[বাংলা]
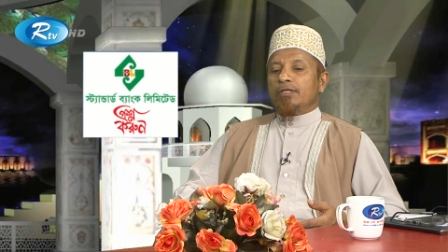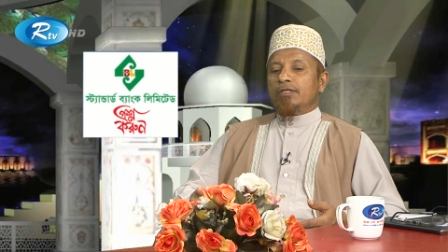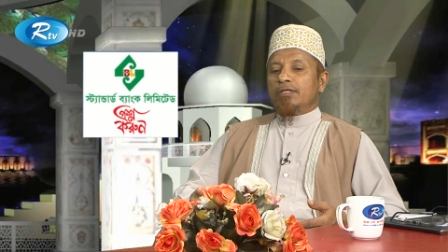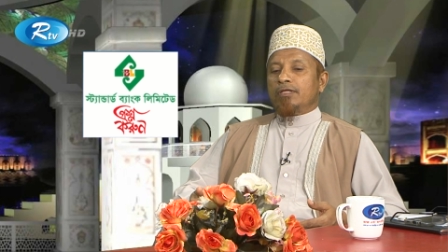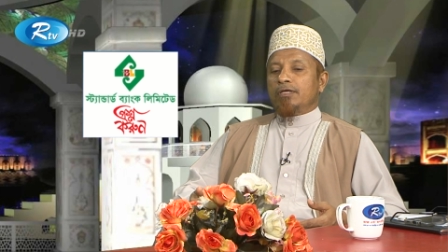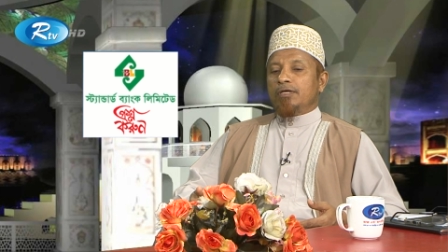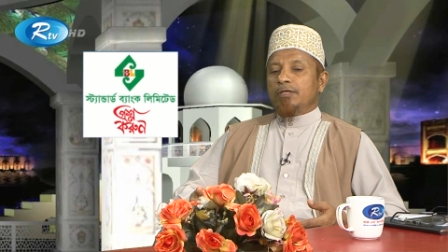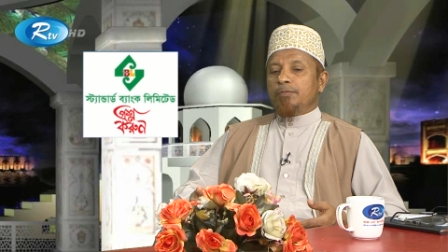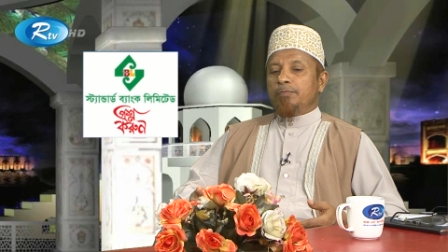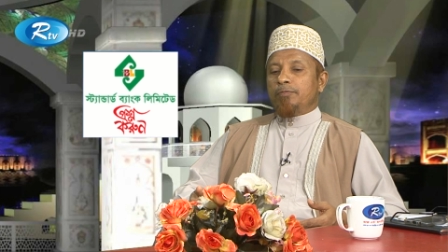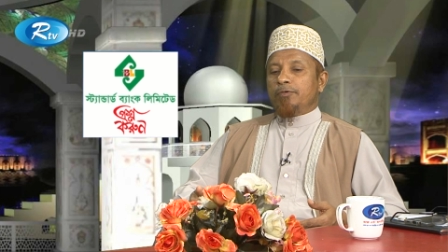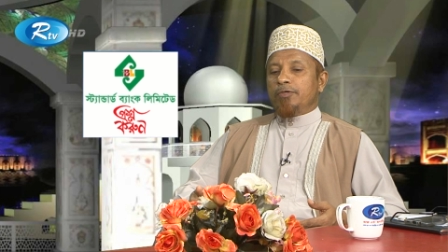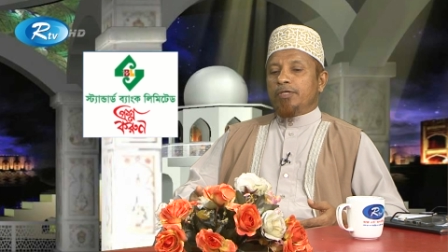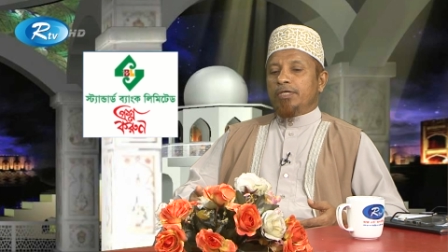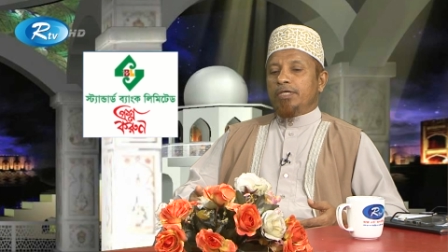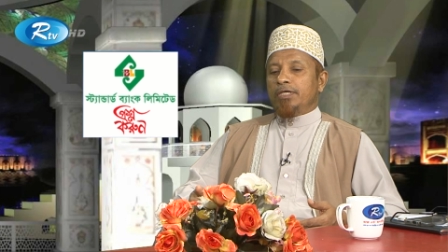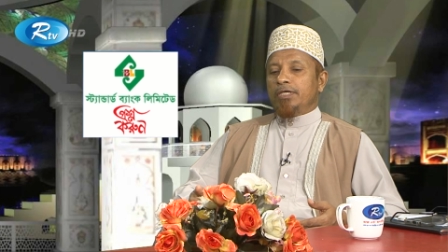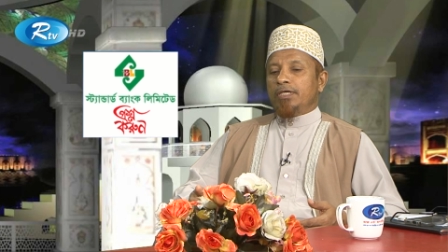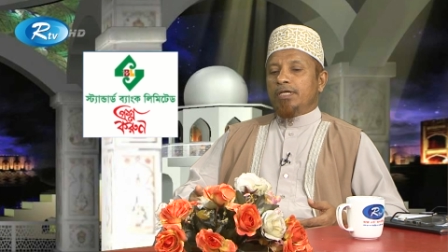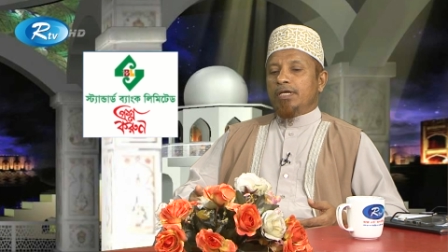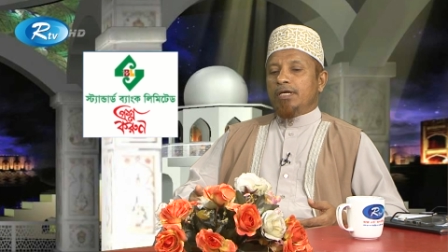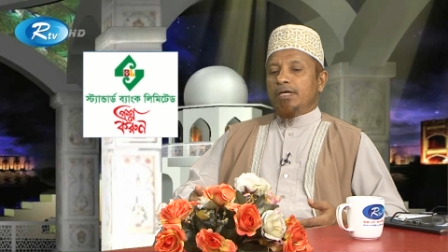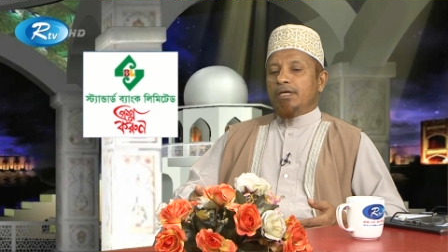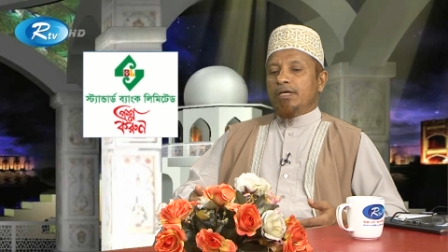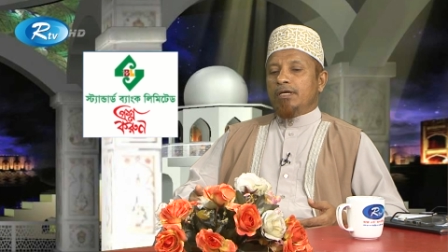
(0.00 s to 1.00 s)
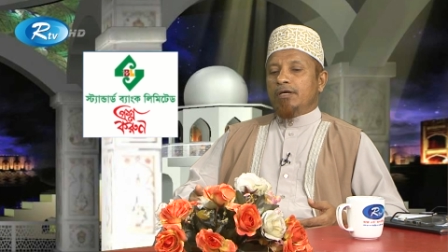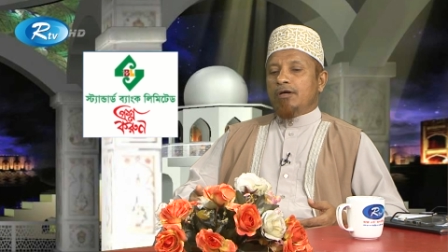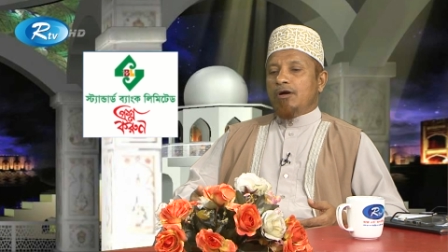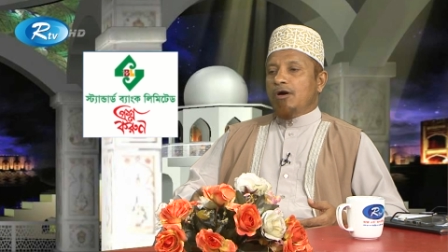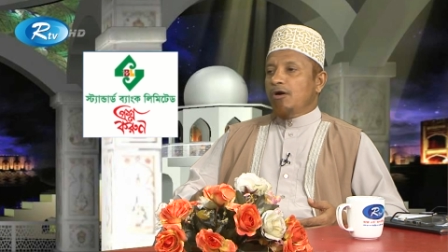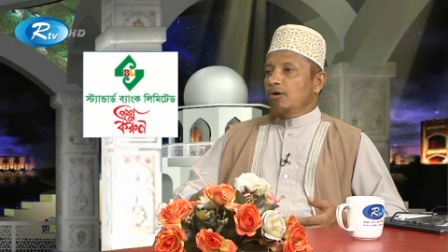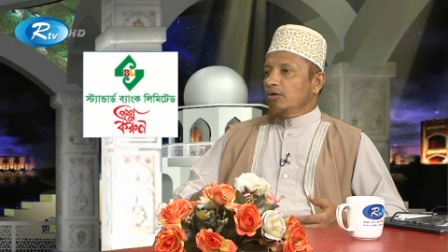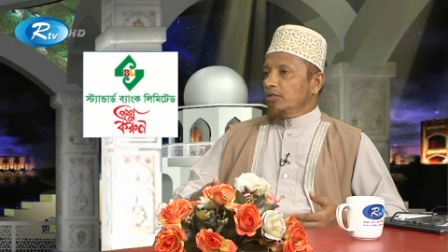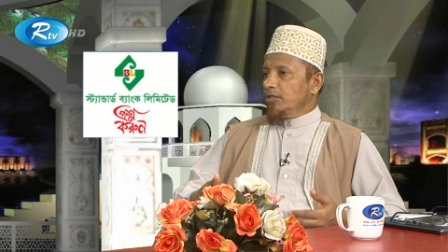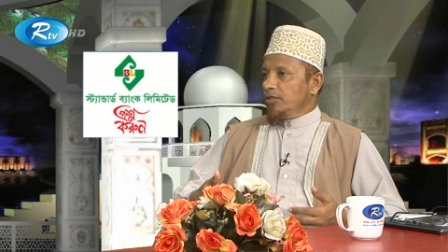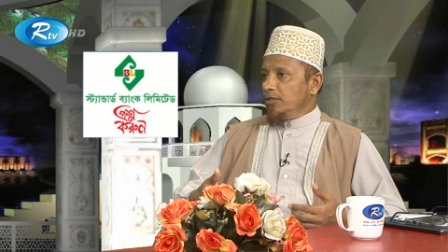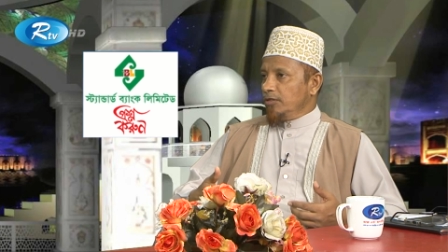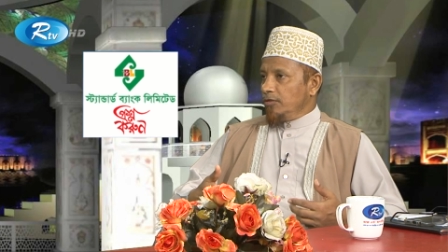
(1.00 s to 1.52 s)
তারপরে
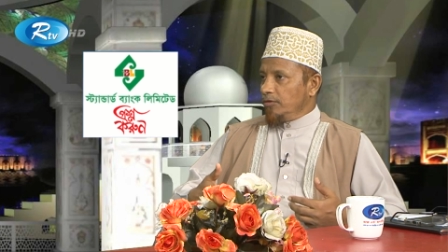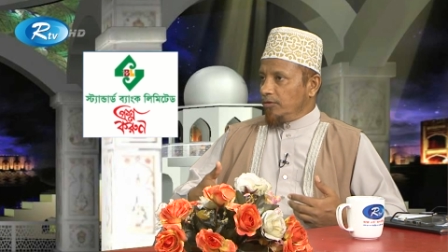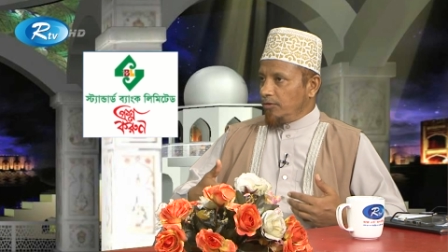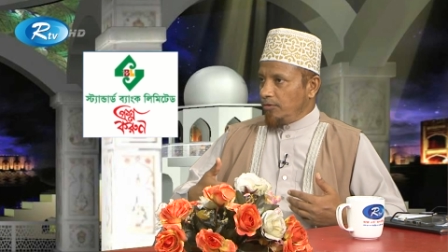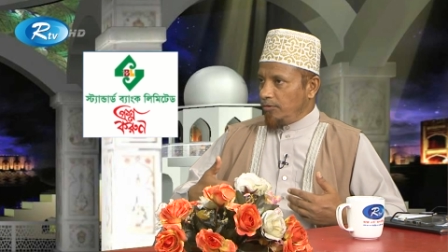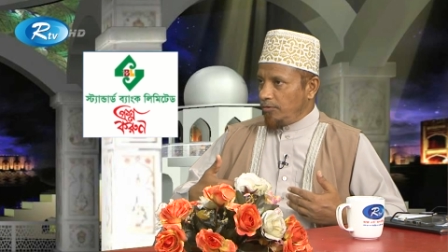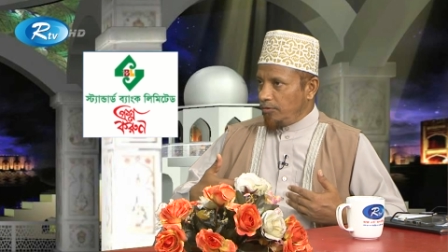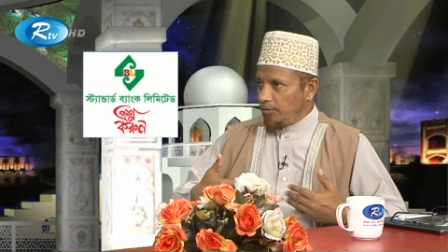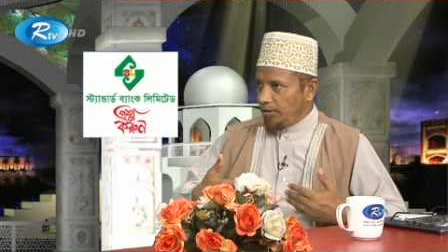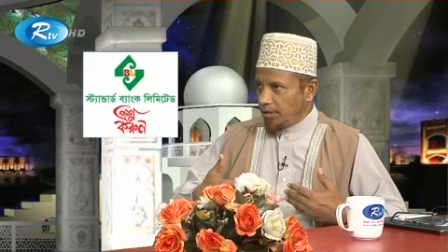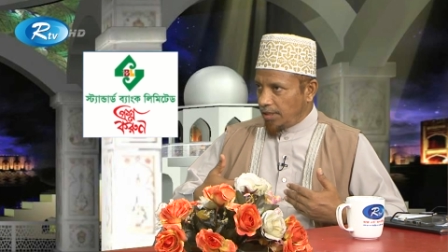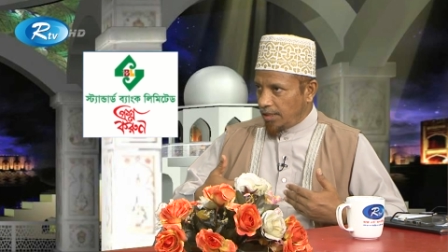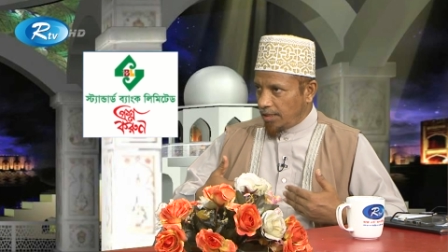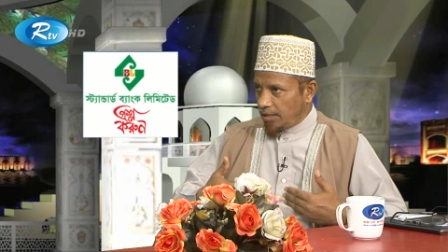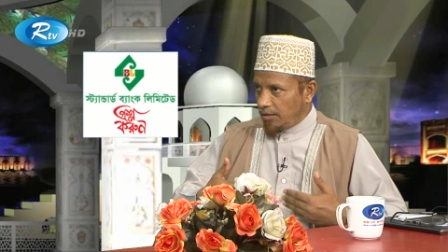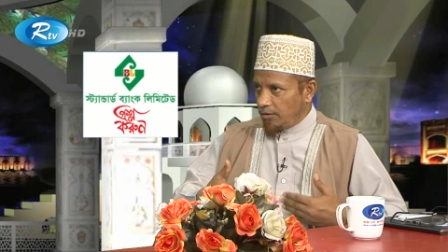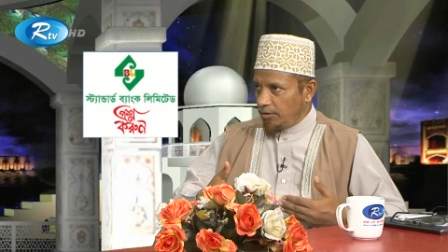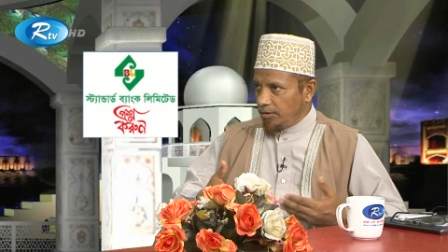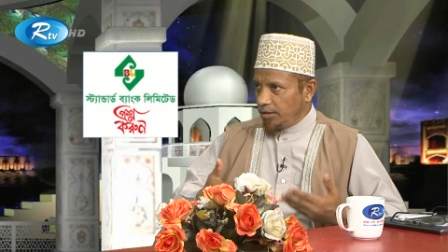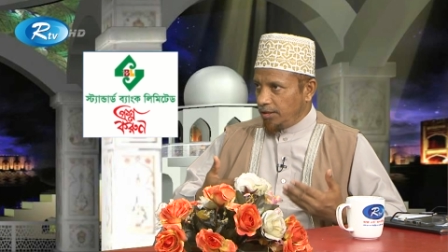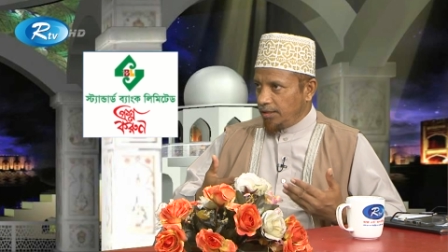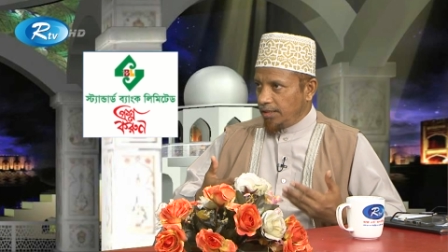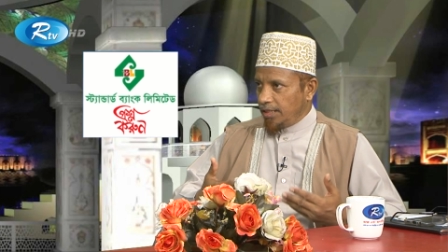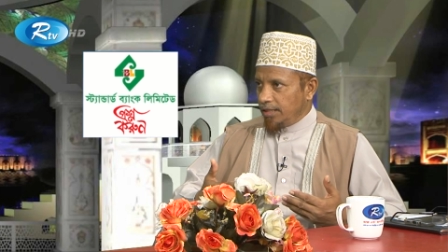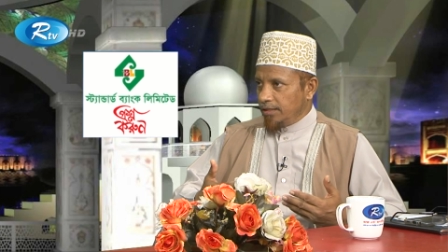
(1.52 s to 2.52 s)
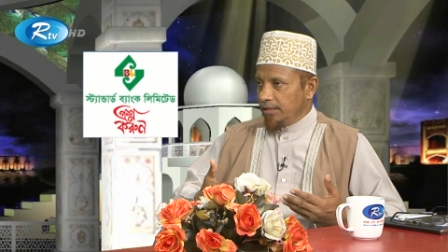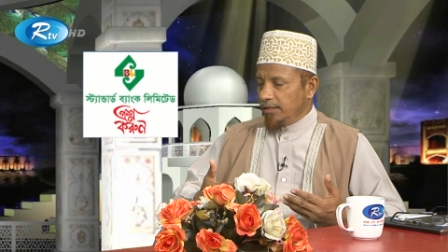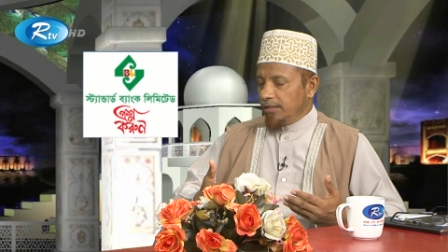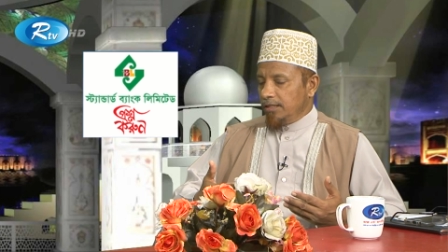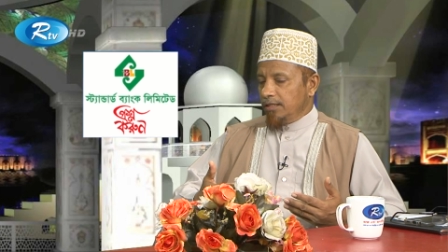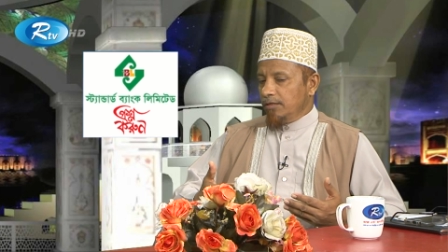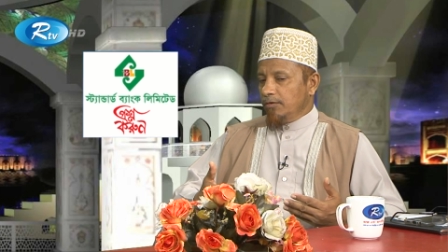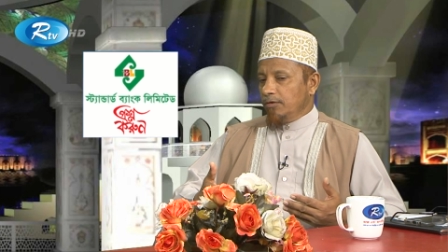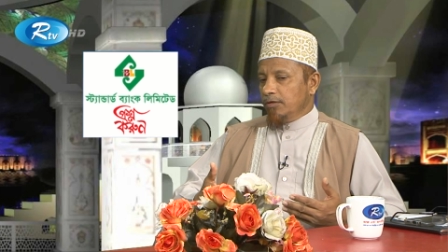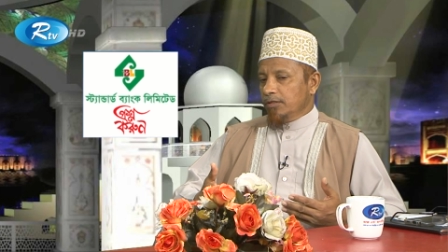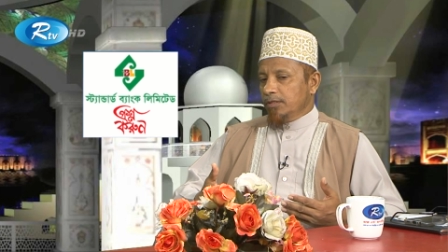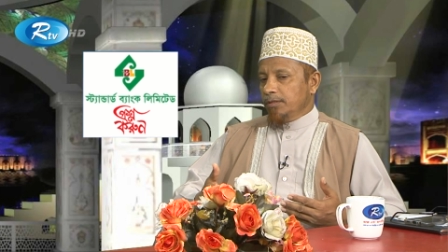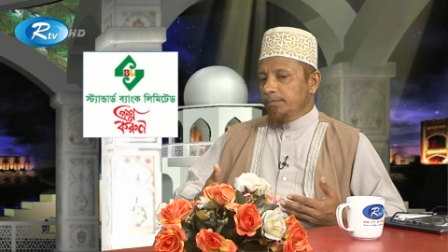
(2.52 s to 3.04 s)
হজ তো যারা হজে যাচ্ছেন
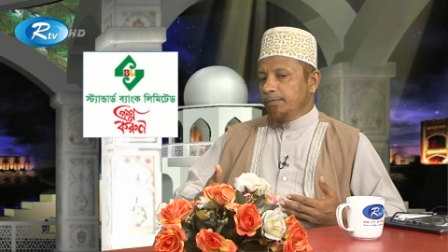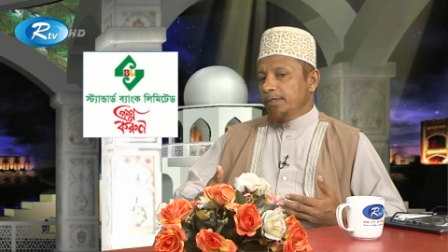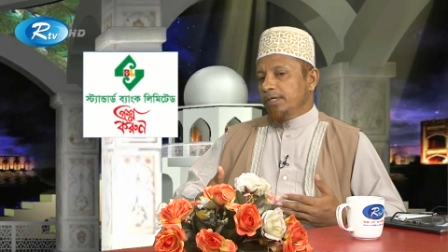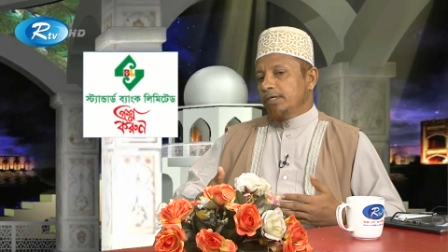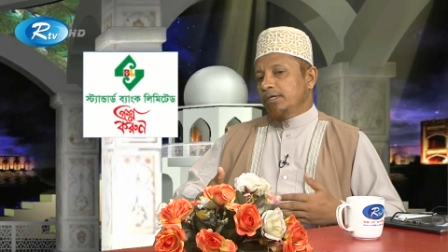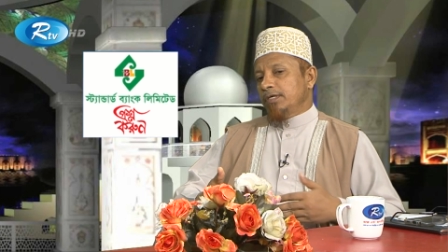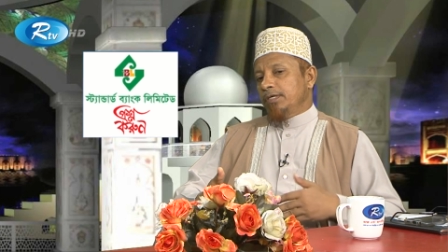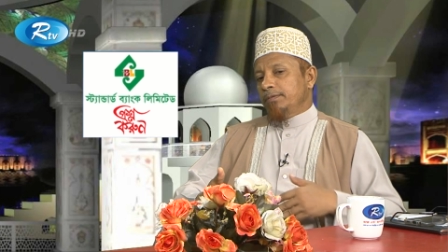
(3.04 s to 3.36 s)
হজে বা